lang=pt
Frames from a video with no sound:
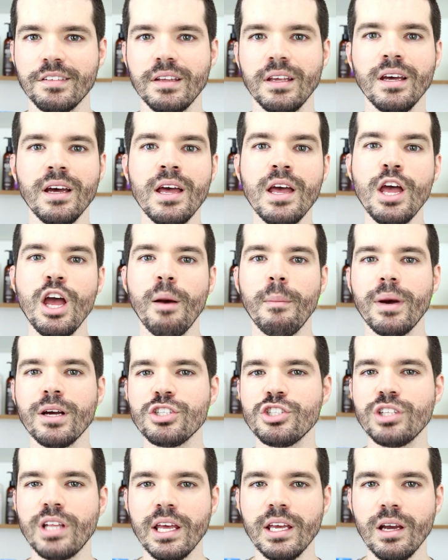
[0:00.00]
C,
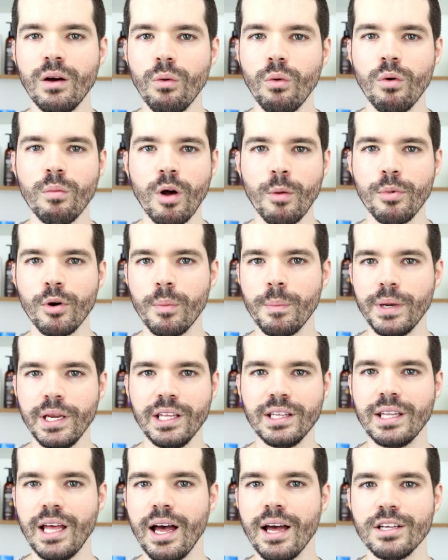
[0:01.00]
mas tem alguma
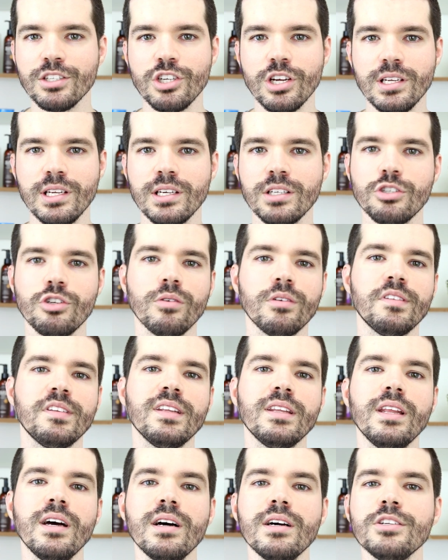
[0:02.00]
propriedade ali
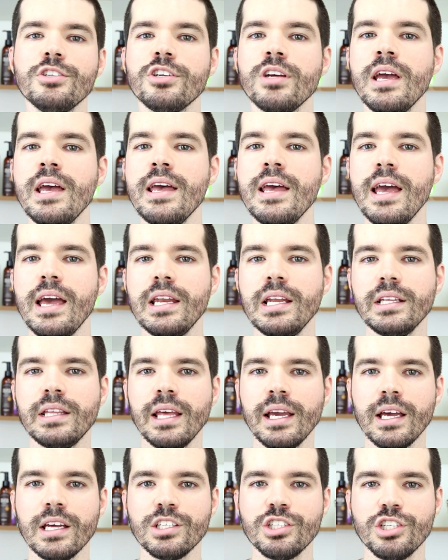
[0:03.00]
antioxidante. Ele
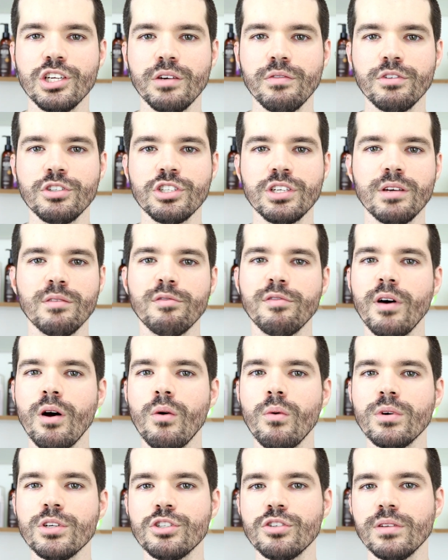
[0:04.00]
tem ativos que
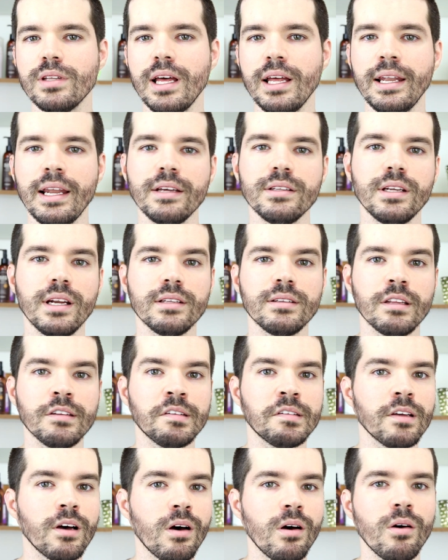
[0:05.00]
vão ajudar na
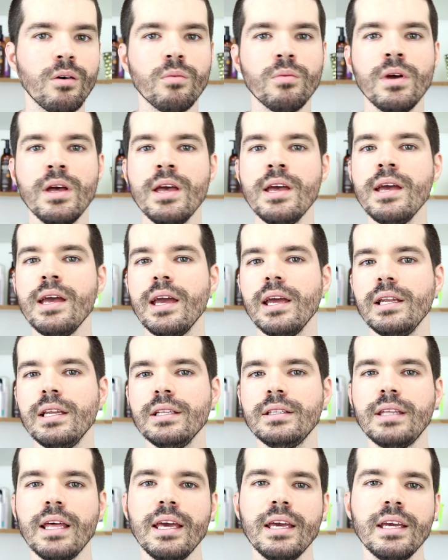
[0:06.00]
hidratação.
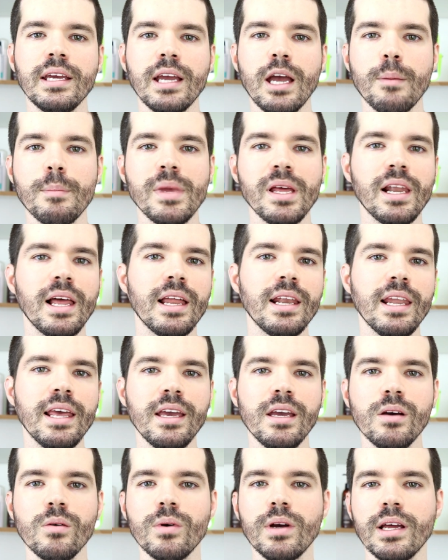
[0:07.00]
Ele tem a
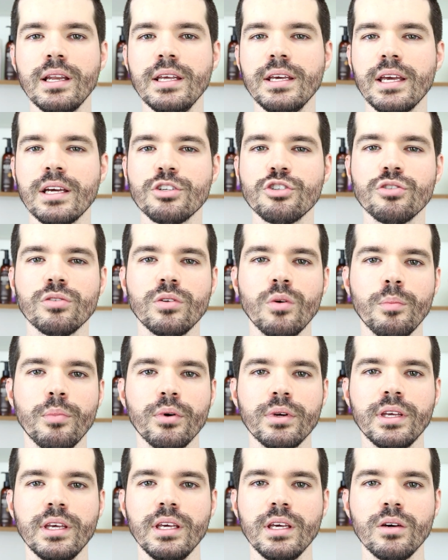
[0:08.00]
melaleuca ali que ajuda um
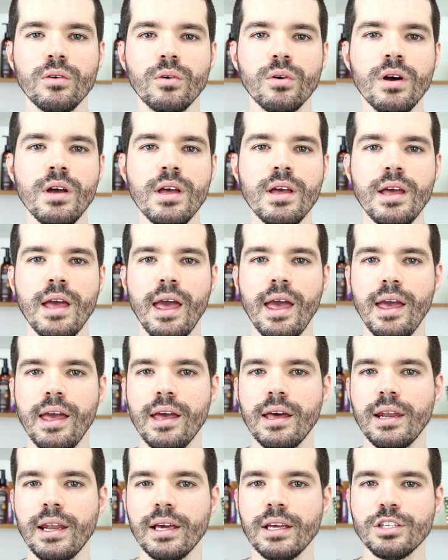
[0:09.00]
pouquinho
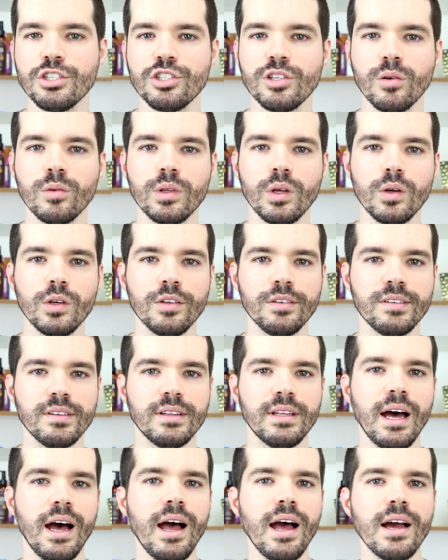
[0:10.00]
é, na questão da
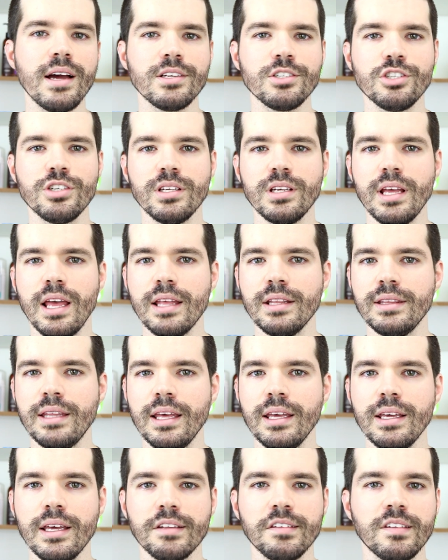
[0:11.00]
oleosidade. É,
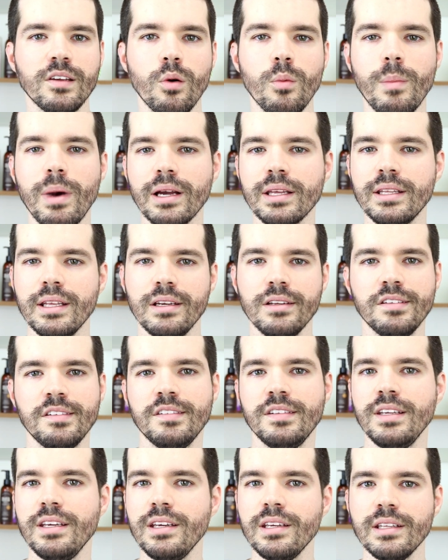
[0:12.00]
tem ação
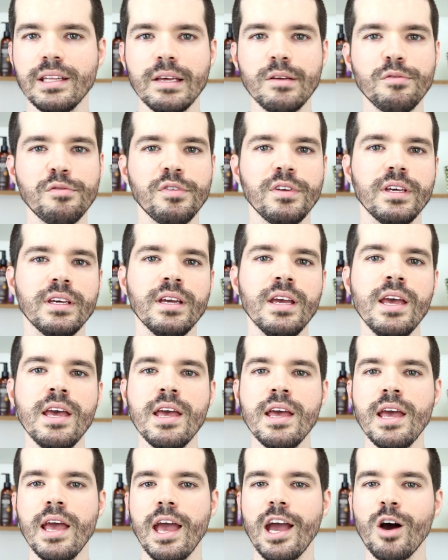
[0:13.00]
bactericida, enfim.
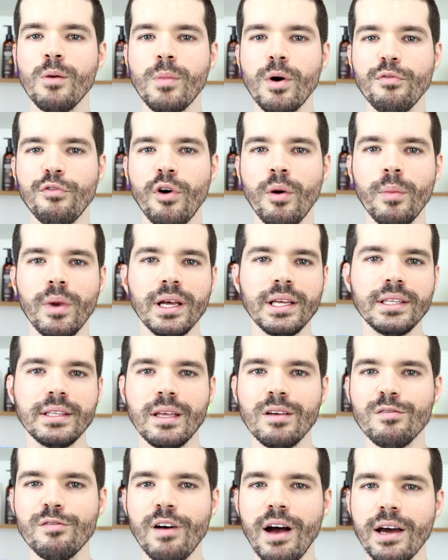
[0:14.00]
É uma fórmula que
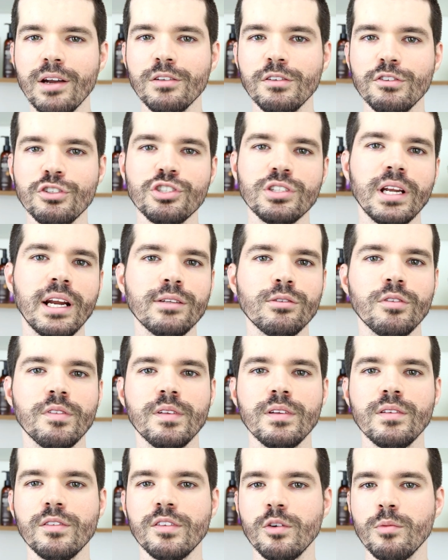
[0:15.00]
tem vários
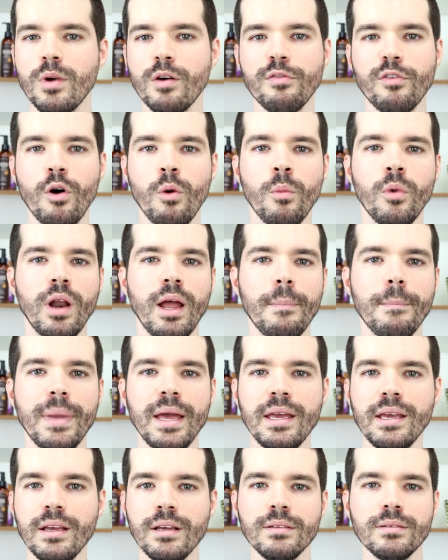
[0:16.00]
extratozinhos. É uma fórmula
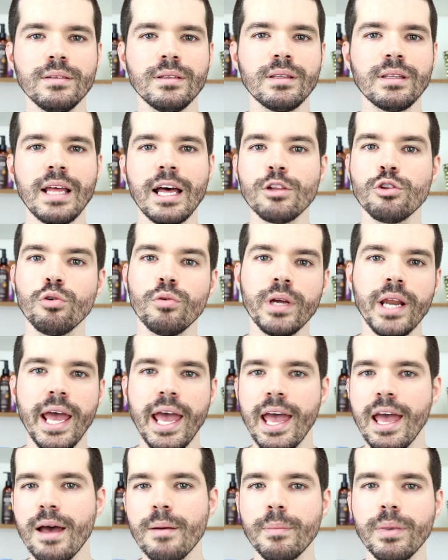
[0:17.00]
bem
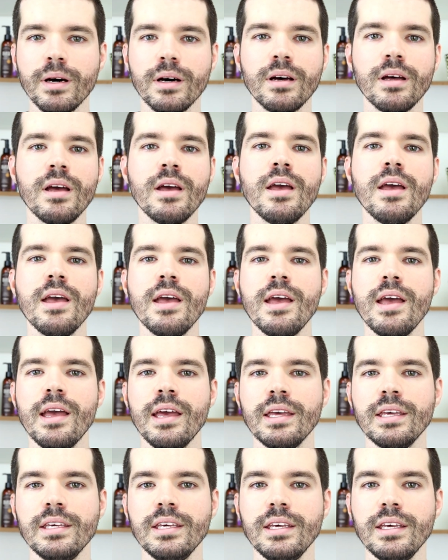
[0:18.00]
natureba
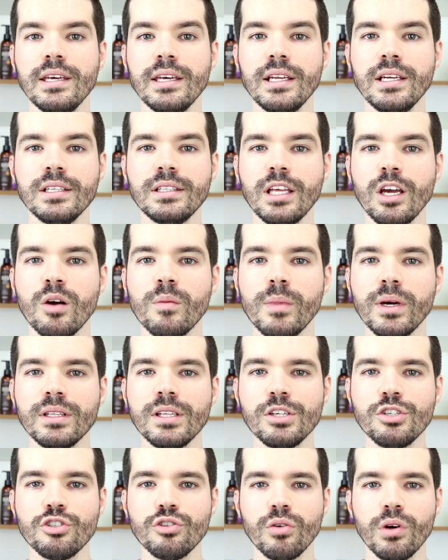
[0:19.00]
e ele tem uma
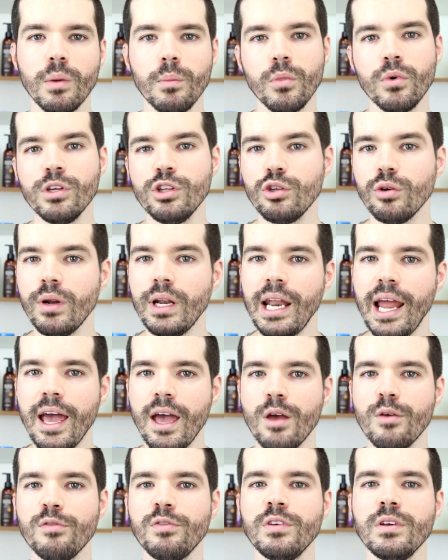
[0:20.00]
textura muito
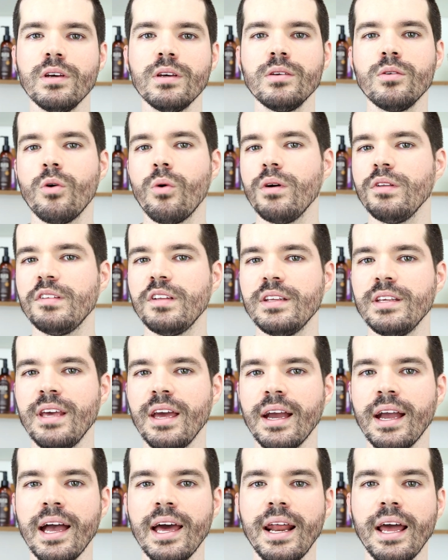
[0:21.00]
leve, coisa que
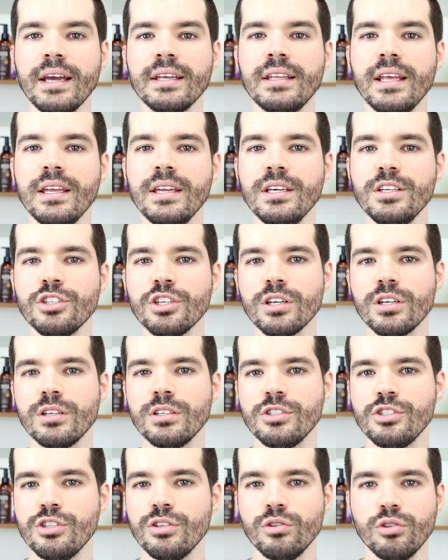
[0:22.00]
é característica
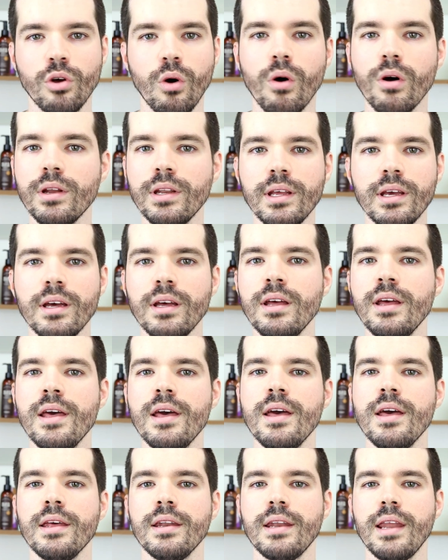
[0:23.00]
de toner.
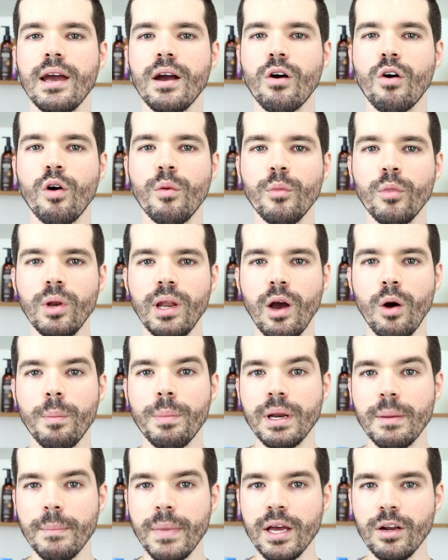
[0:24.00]
Né? Como ele é o
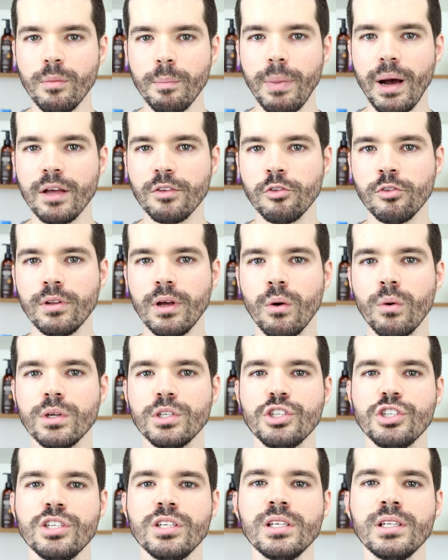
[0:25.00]
primeiro passo da
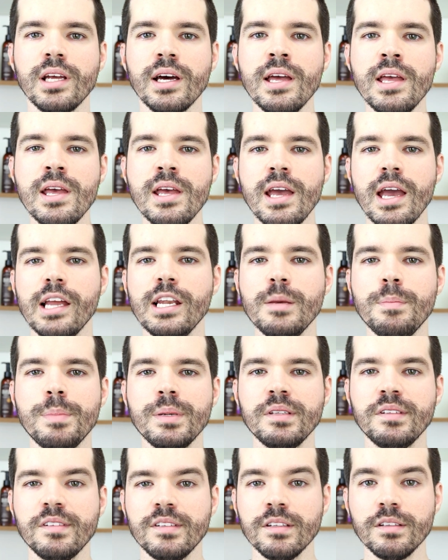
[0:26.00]
rotina, ele
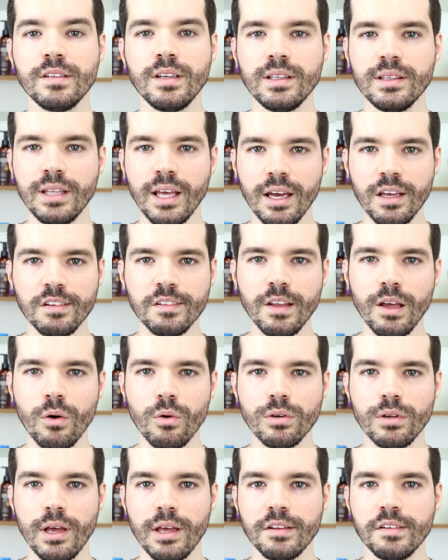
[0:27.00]
precisa ter essa,
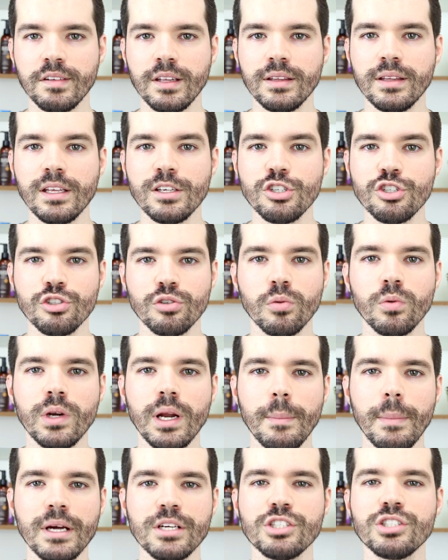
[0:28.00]
essa
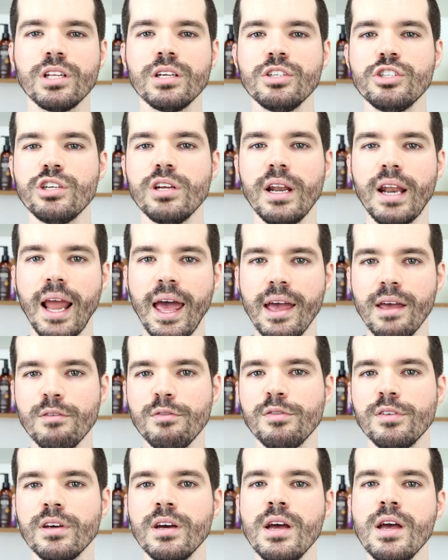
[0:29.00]
textura bastante
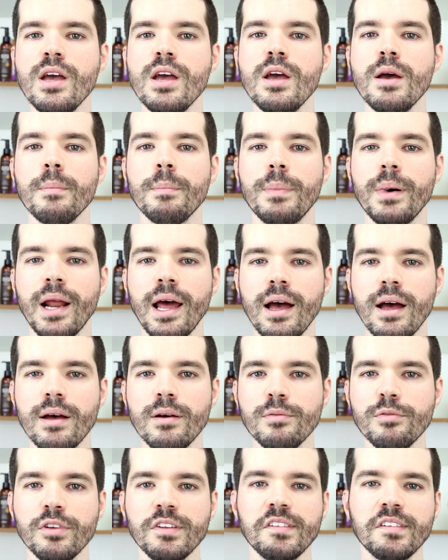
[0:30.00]
leve
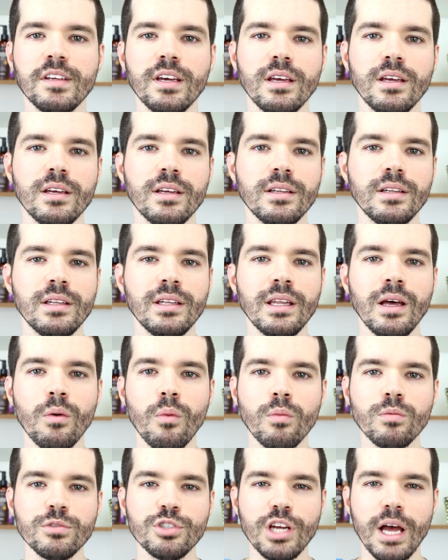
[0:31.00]
para você
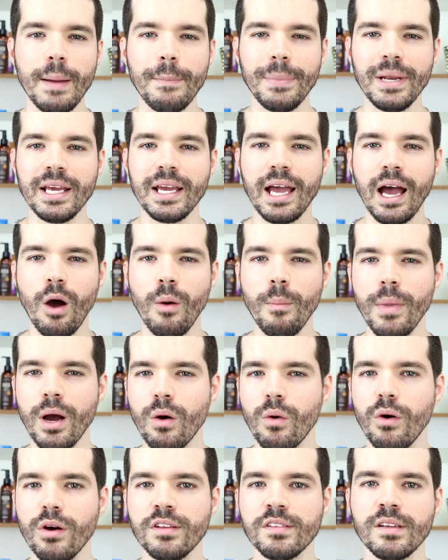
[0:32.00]
não já aplicar uma
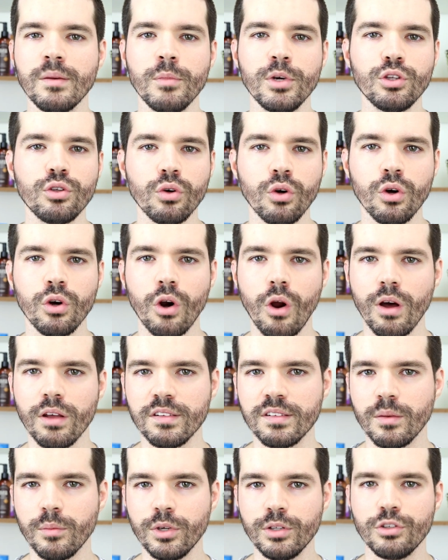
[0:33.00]
coisa muito
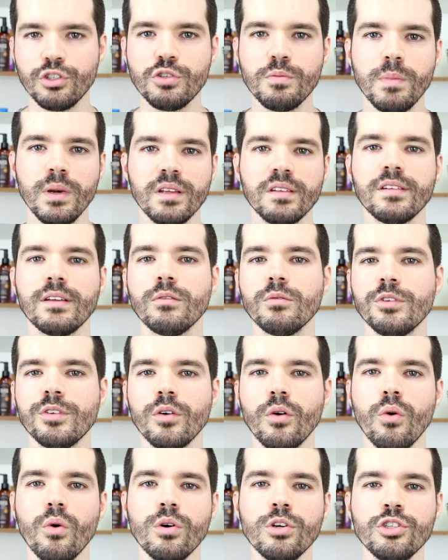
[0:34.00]
grossa, muito espessa no
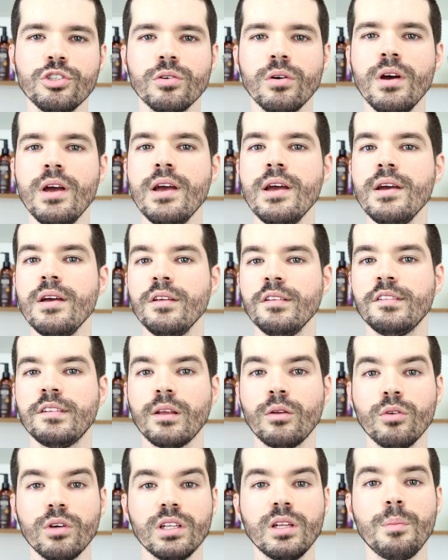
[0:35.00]
seu rosto,
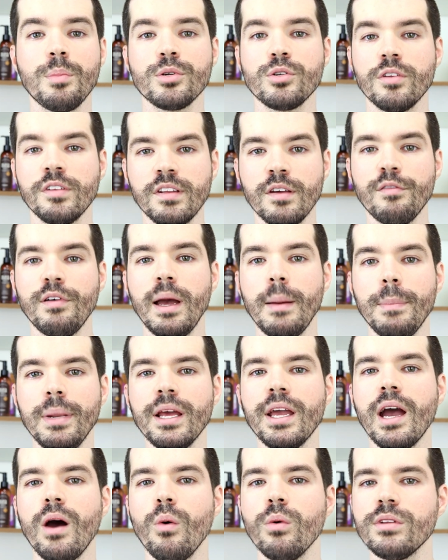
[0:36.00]
sendo que depois você vai
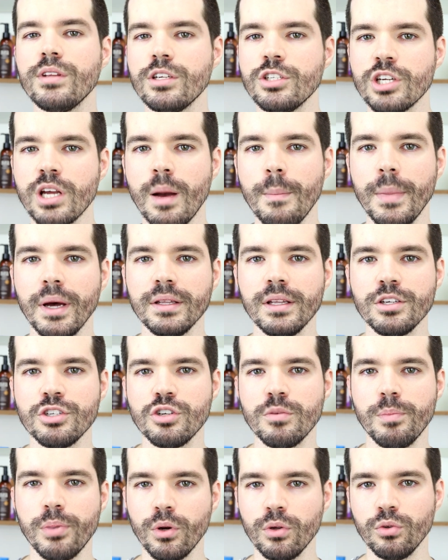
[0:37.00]
aplicar outras camadas
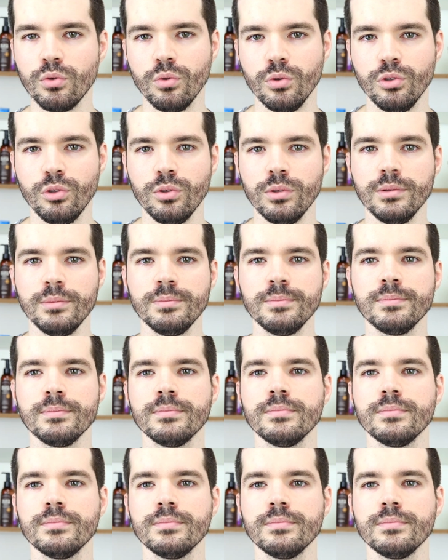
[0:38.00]
de produto.